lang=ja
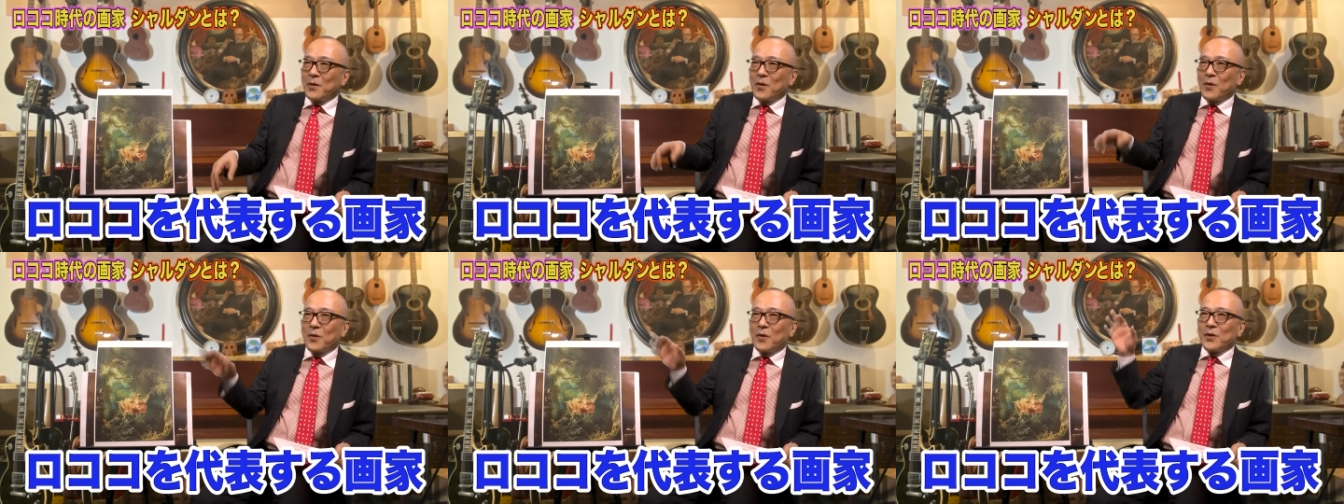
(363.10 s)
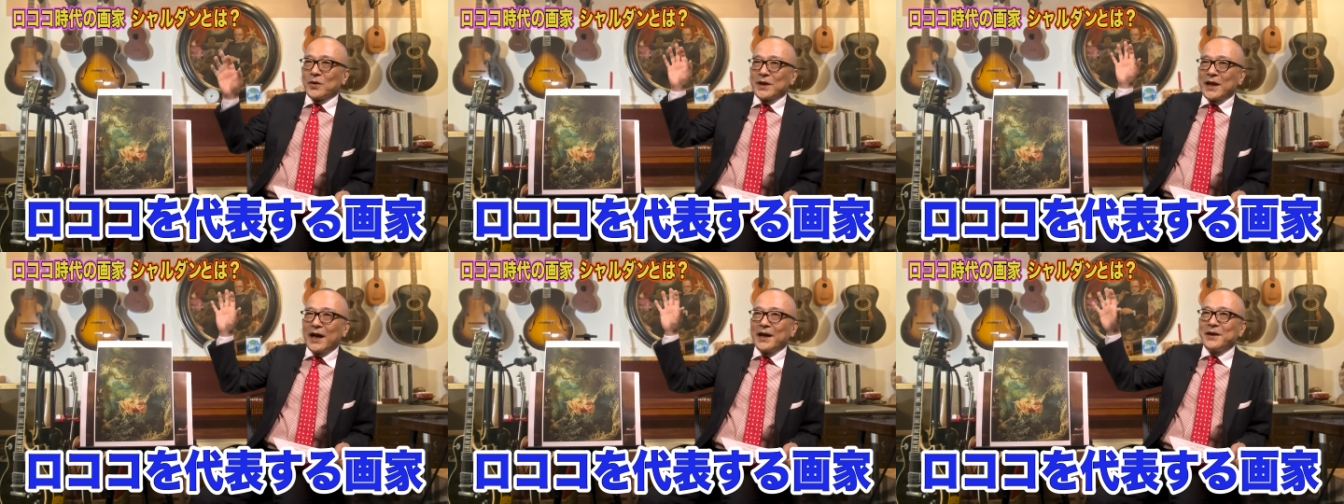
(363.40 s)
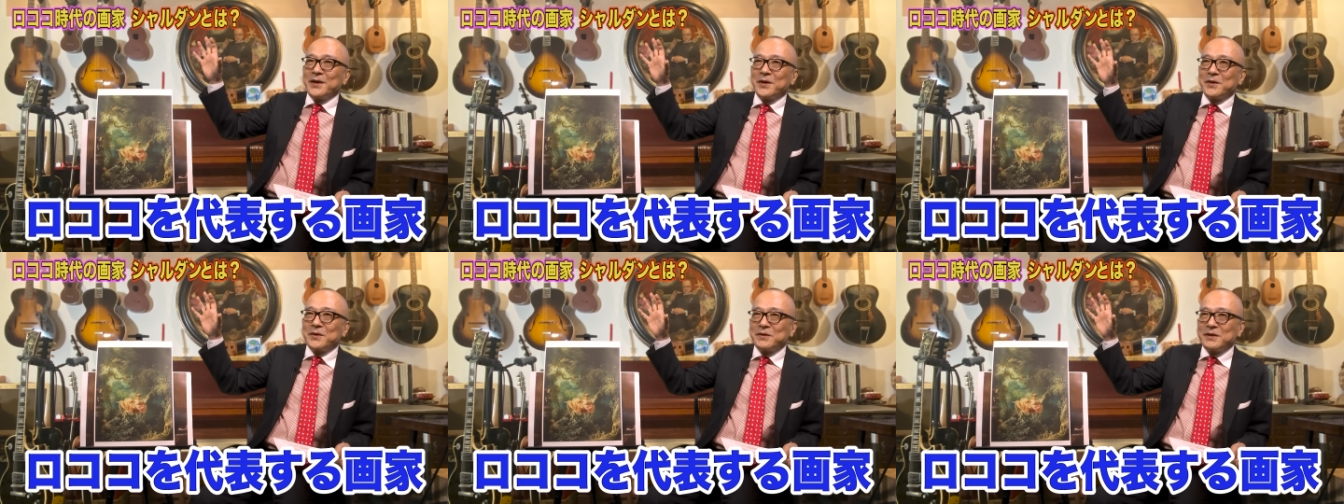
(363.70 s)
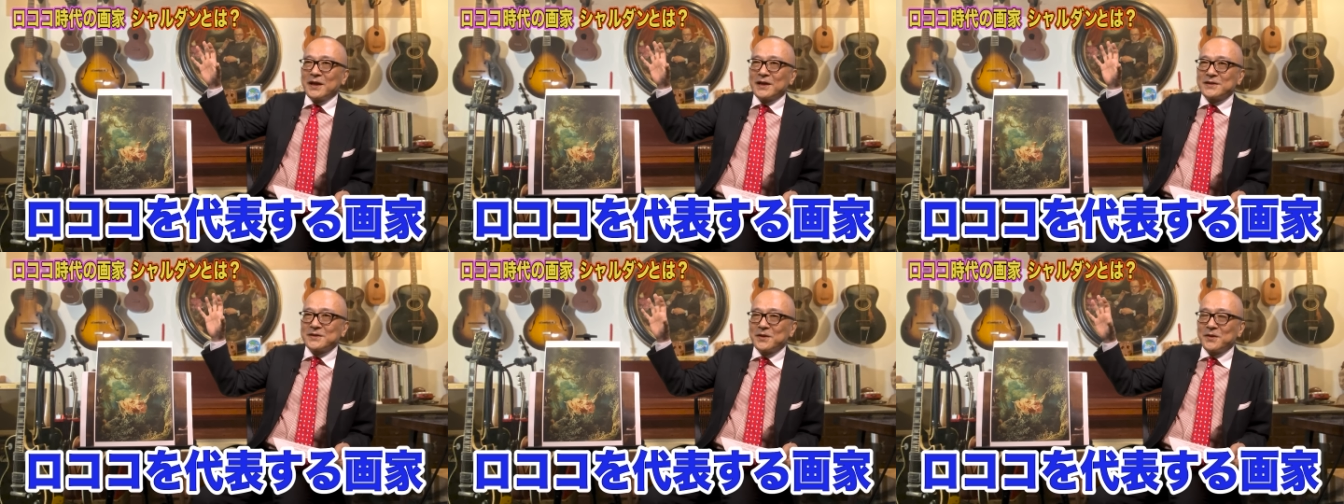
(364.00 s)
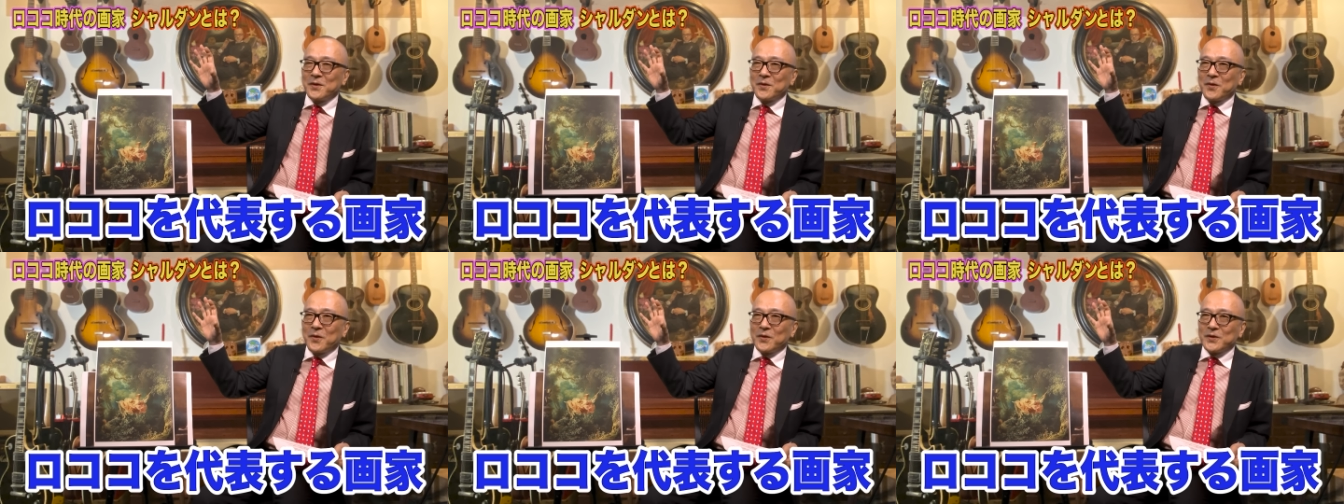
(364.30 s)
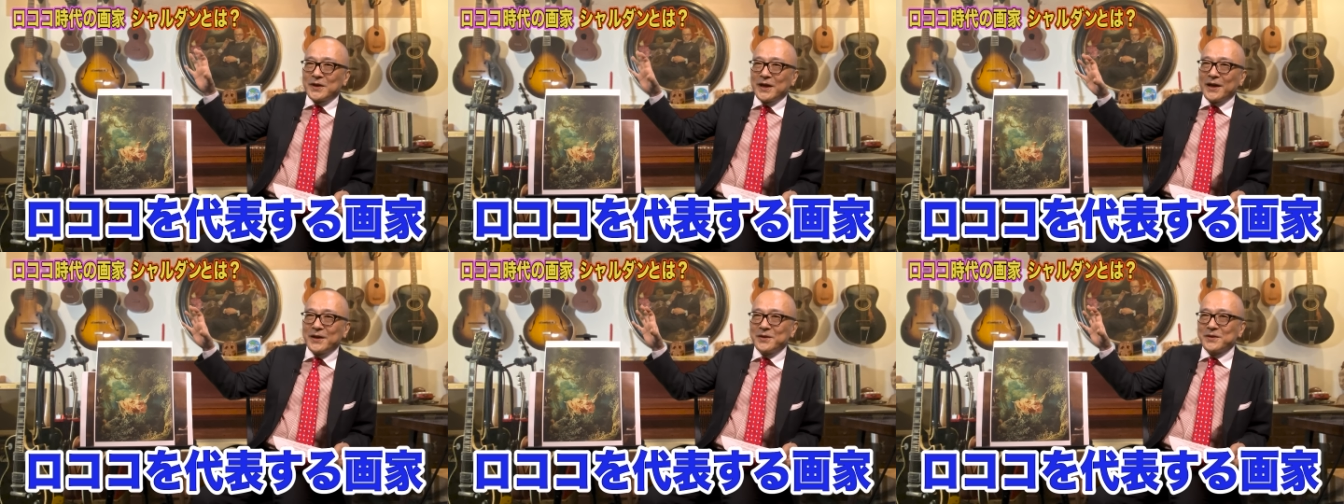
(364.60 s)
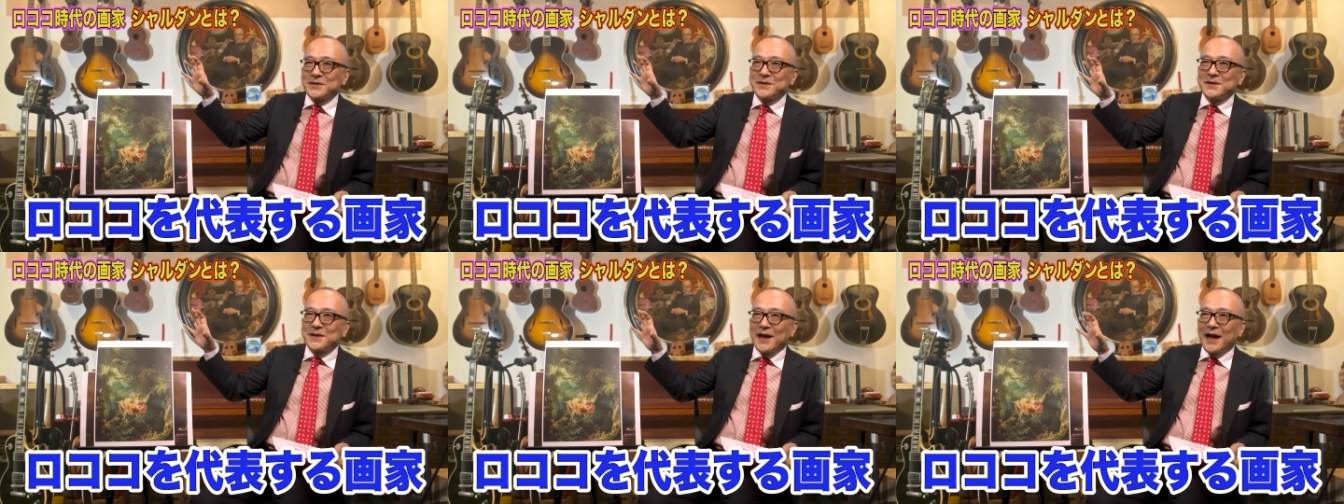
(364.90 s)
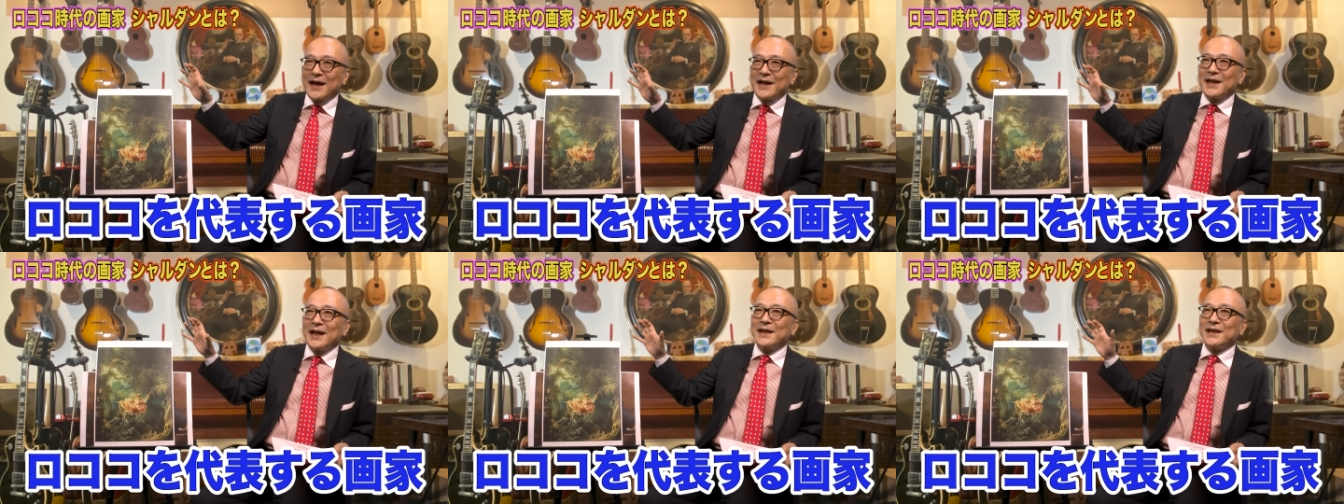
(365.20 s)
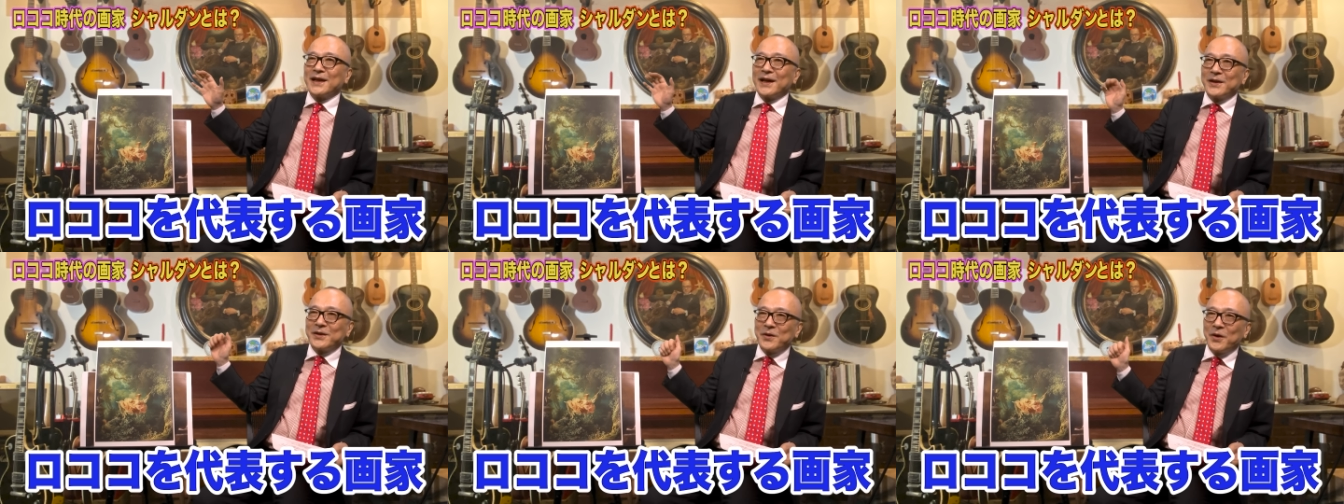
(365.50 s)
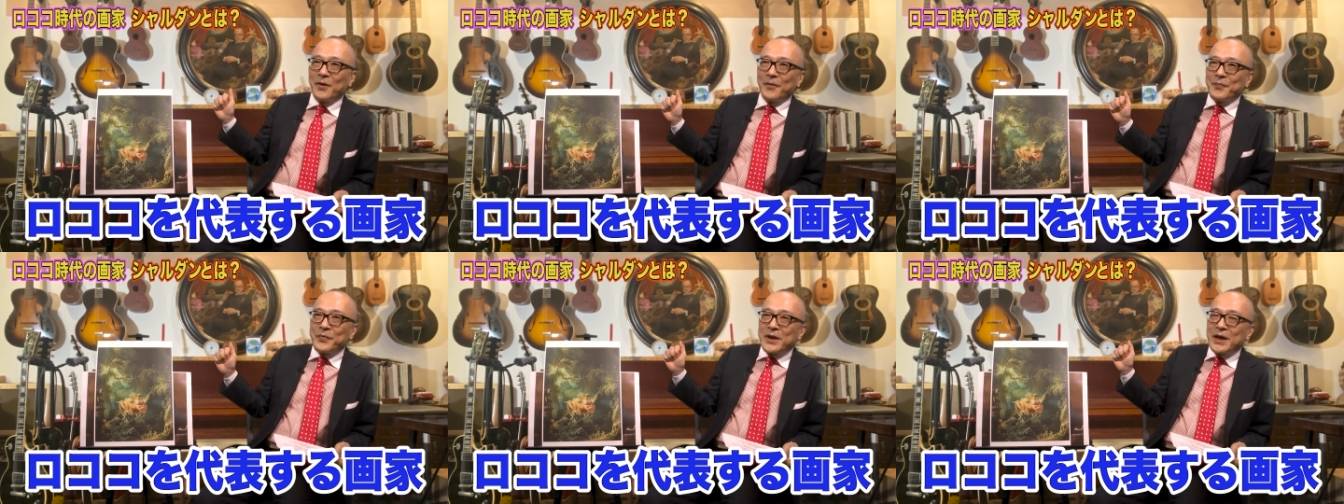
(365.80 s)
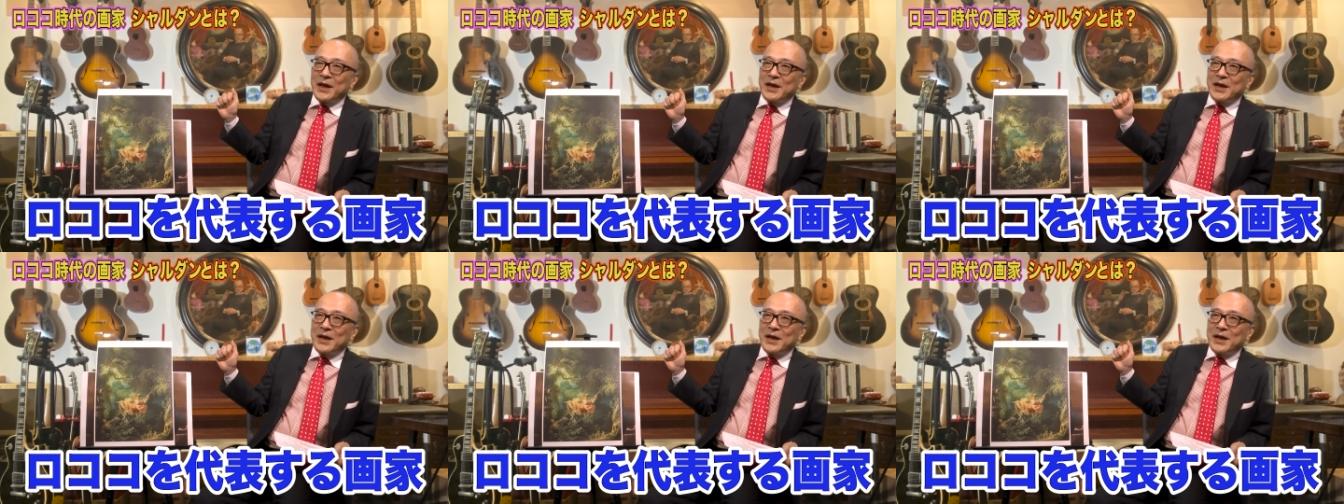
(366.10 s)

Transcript: ココを代表フランスのロココを代表する画家なんだけど